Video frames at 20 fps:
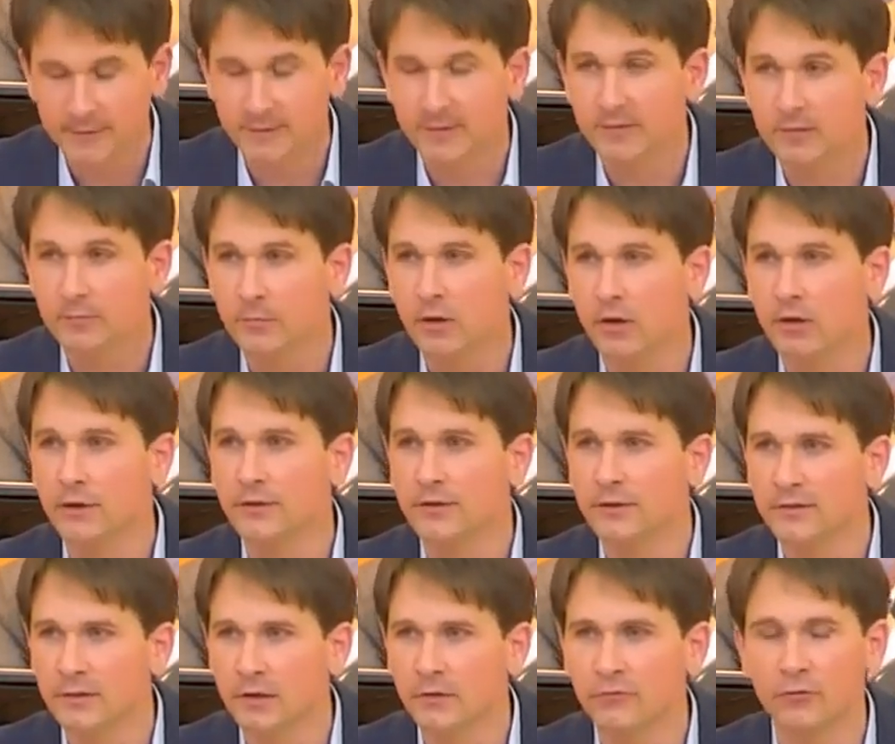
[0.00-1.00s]

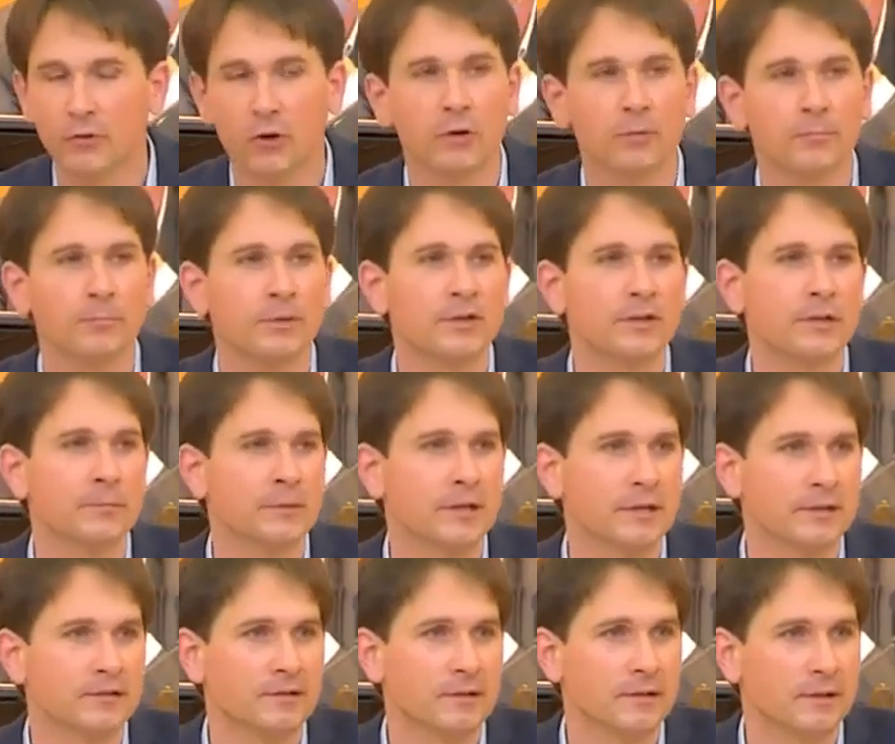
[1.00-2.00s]
dieser Form mit dem
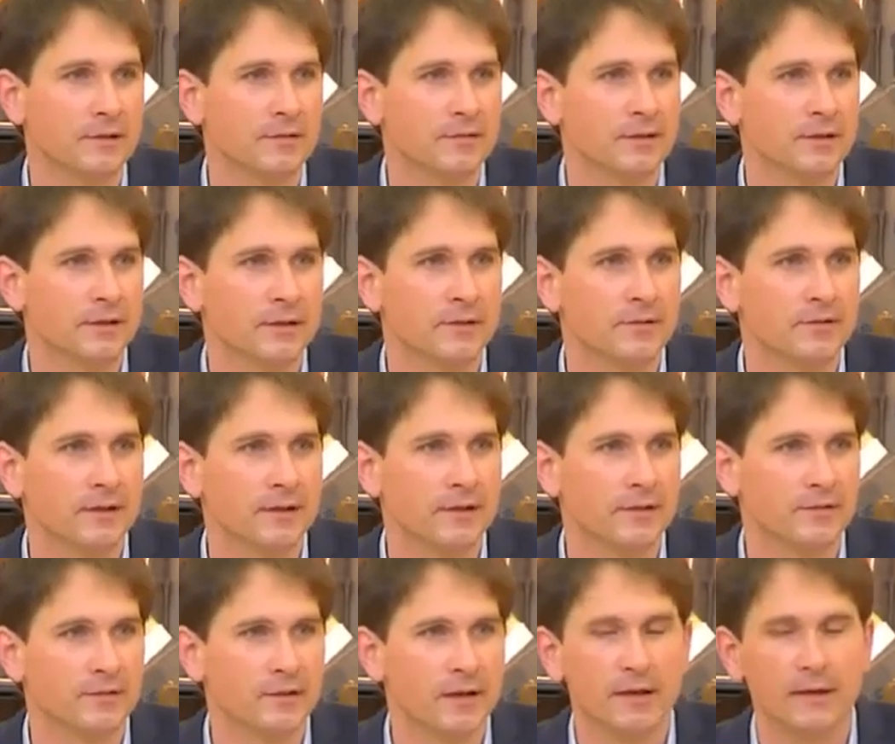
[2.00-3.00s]

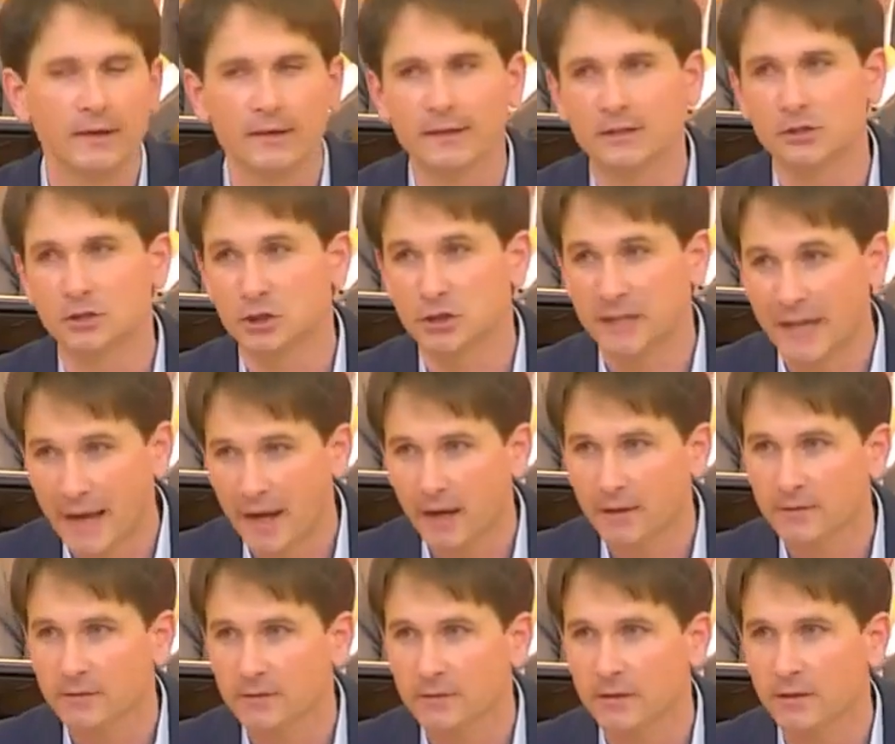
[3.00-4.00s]
GZSG-Gesetz
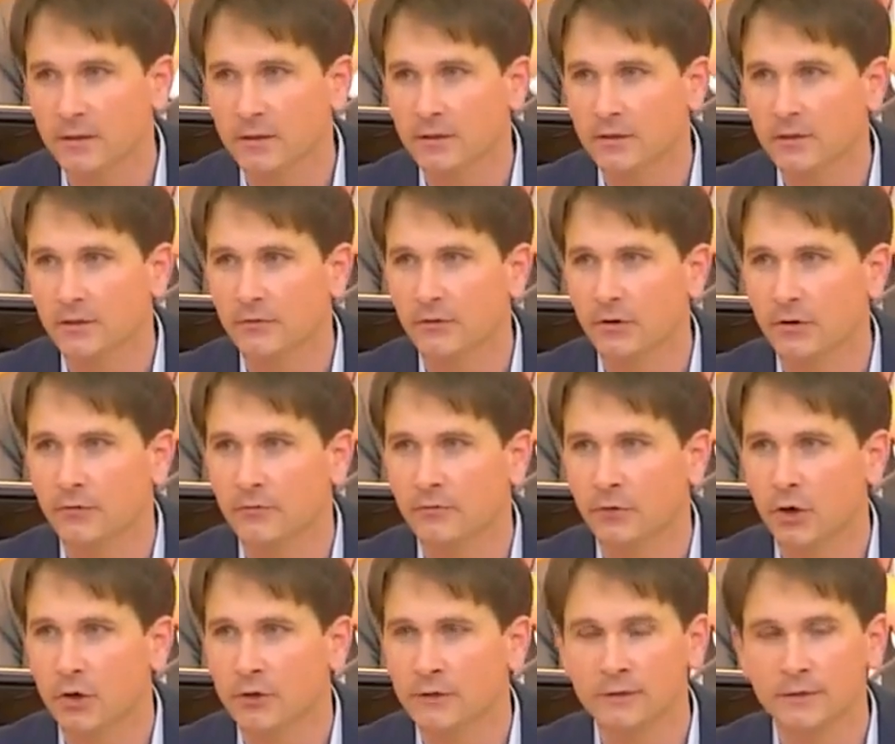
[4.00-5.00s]
gestärkt äh,
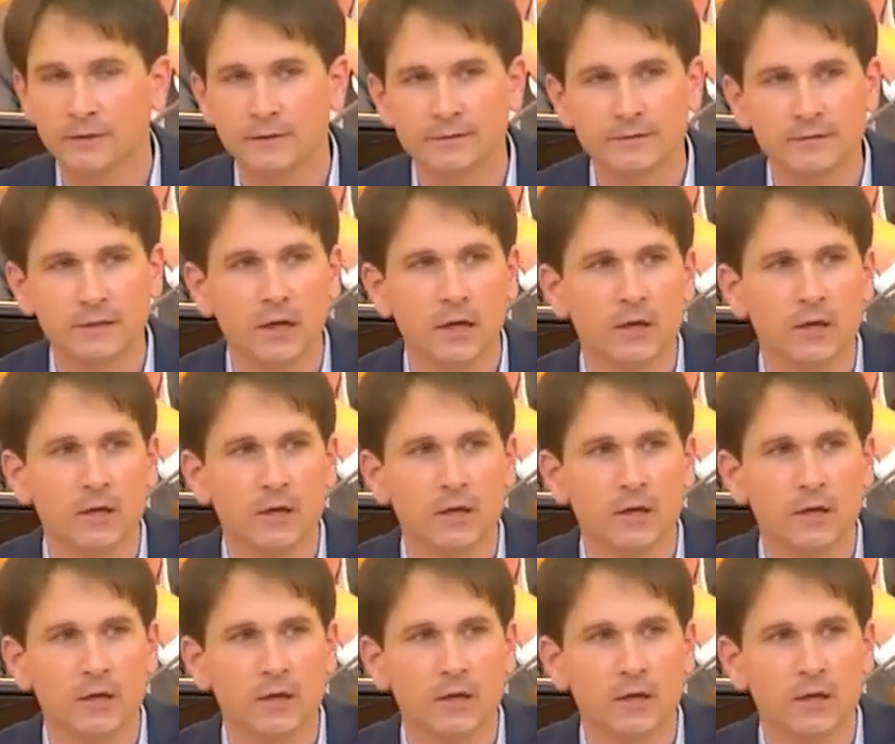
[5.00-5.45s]
geworden äh, ist,